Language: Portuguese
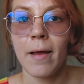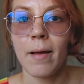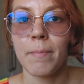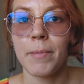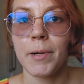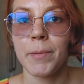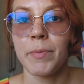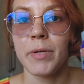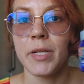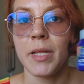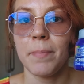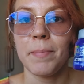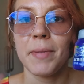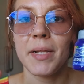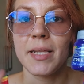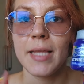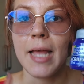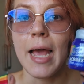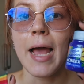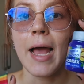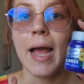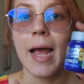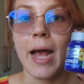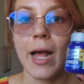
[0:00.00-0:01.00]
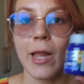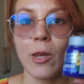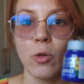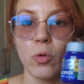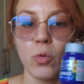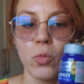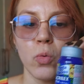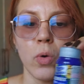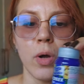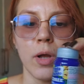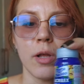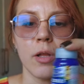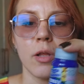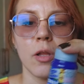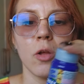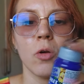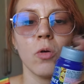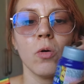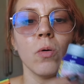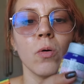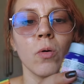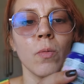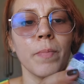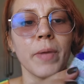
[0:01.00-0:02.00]
para poder pintar a lua. Eu
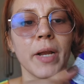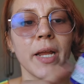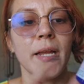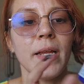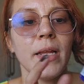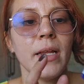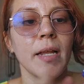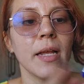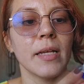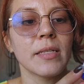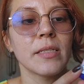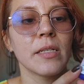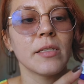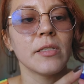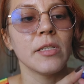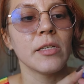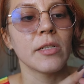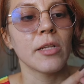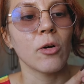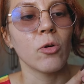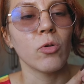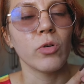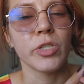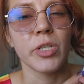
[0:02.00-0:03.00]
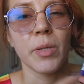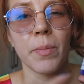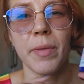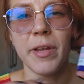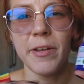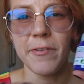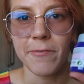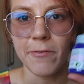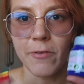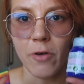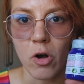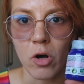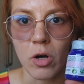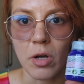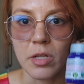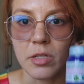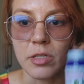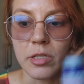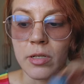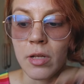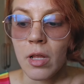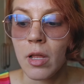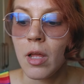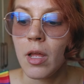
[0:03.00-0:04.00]
comprei essa tinta roxa bem
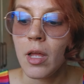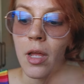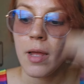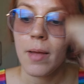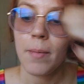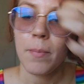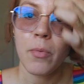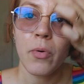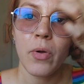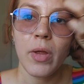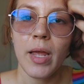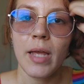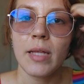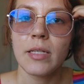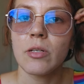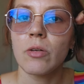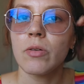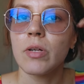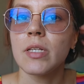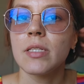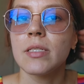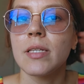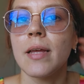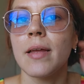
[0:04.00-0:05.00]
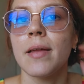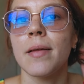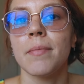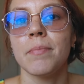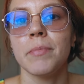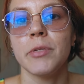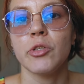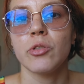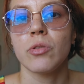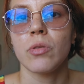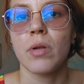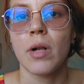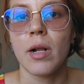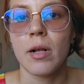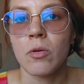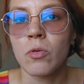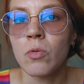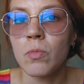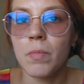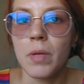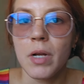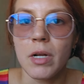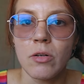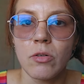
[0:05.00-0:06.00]
forte, porque aí se eu quiser misturar
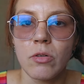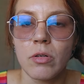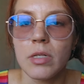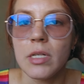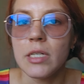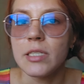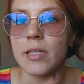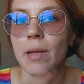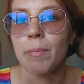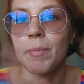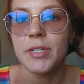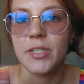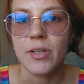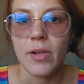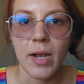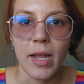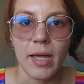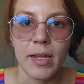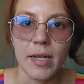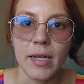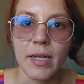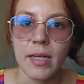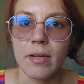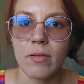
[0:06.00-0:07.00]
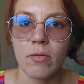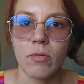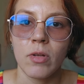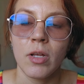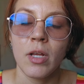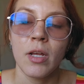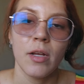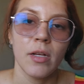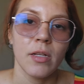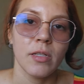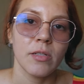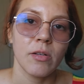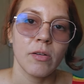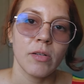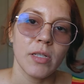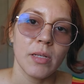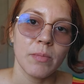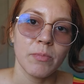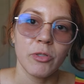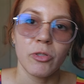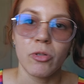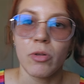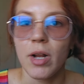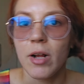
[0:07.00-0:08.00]
com branco, deixar mais clarinho, se eu quiser
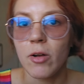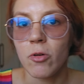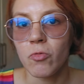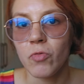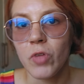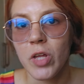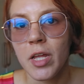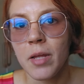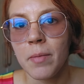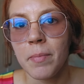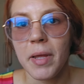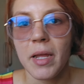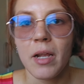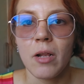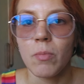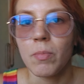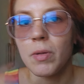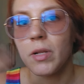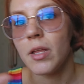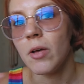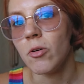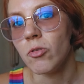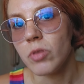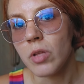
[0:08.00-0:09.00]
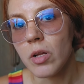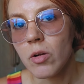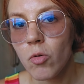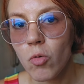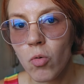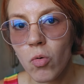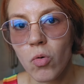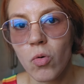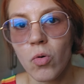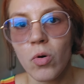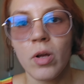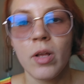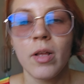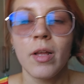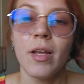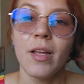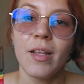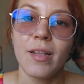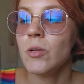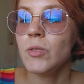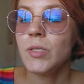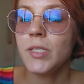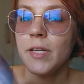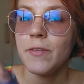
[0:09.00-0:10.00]
misturar com vermelho para dar outra cor.
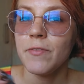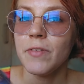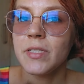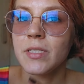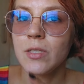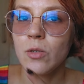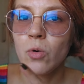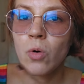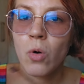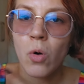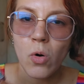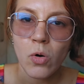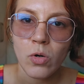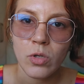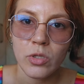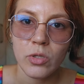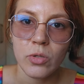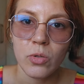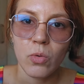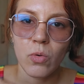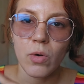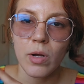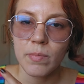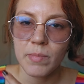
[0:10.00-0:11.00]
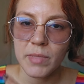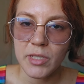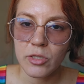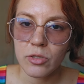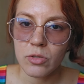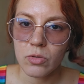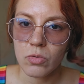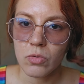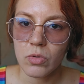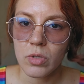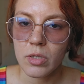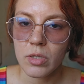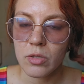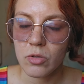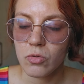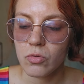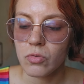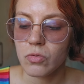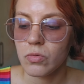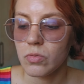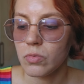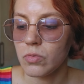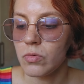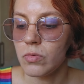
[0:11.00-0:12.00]
Eu sei fazer o roxo com a mistura
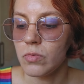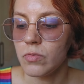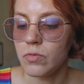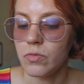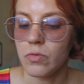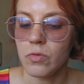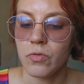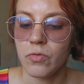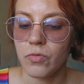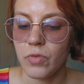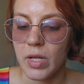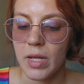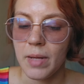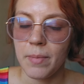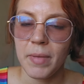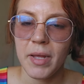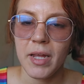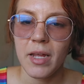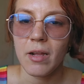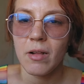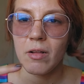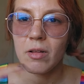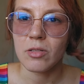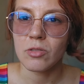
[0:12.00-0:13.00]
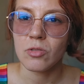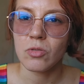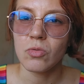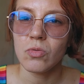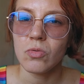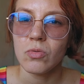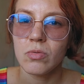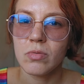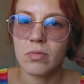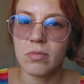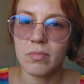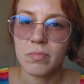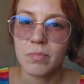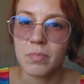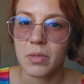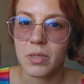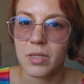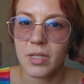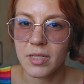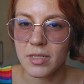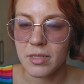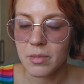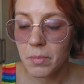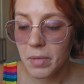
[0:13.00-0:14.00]
do vermelho, azul, um
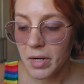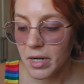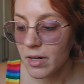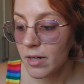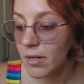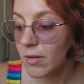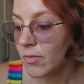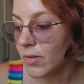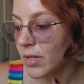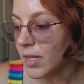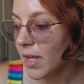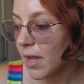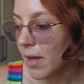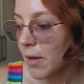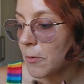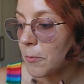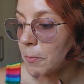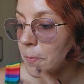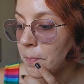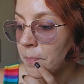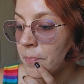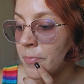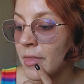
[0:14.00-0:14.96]
pouquinho de branco e tal.